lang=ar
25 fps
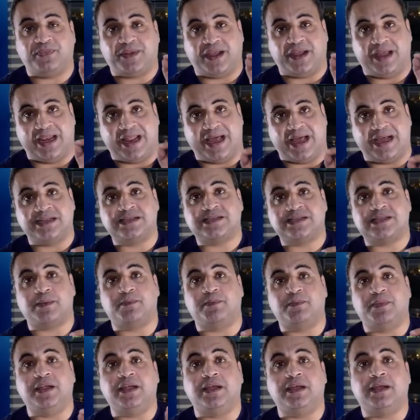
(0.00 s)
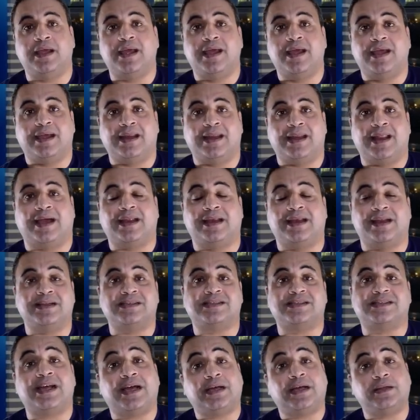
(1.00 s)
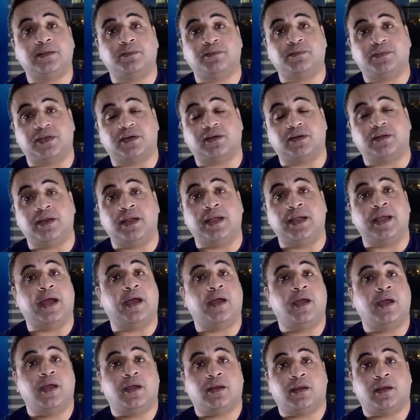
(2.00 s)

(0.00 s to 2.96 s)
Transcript: الانسب ليك ان احنا نستخدم تقنيه